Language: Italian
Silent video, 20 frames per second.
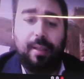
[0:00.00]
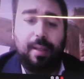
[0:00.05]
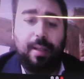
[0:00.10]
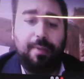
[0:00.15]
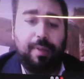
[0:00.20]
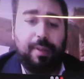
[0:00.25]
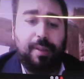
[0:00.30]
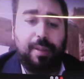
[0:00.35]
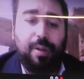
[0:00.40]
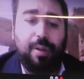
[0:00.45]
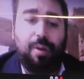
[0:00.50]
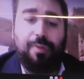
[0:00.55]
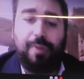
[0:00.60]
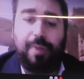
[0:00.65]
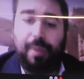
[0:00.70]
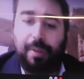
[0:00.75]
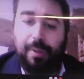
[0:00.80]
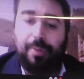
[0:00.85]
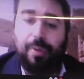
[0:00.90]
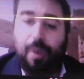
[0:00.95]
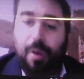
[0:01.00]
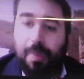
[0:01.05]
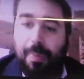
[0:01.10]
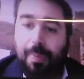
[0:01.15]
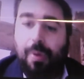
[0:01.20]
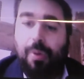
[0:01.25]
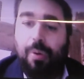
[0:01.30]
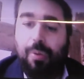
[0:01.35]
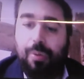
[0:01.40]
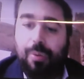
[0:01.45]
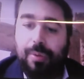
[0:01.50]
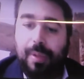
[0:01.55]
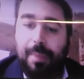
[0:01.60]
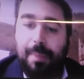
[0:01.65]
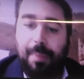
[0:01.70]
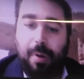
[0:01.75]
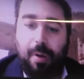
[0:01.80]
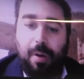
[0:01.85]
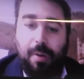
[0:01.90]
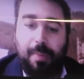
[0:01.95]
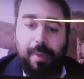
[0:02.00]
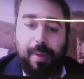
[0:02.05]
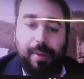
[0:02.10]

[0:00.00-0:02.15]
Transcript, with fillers: 29 dopo un diploma,